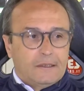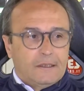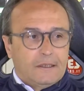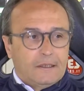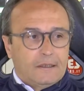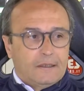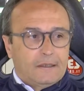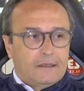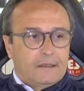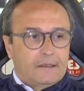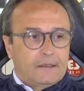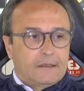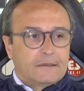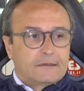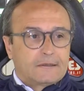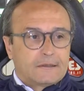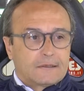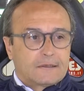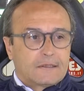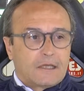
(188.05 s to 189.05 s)
eh,
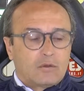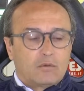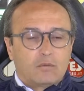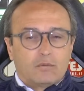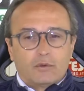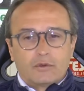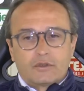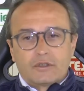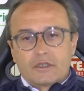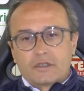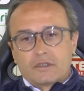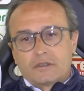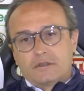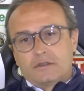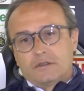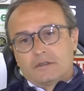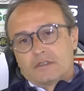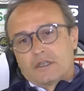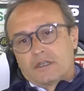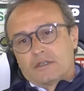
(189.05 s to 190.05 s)
c'è stato un po'
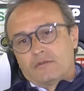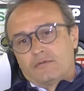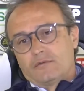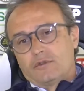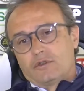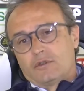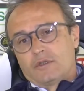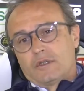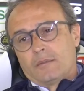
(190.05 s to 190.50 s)
di sacrificio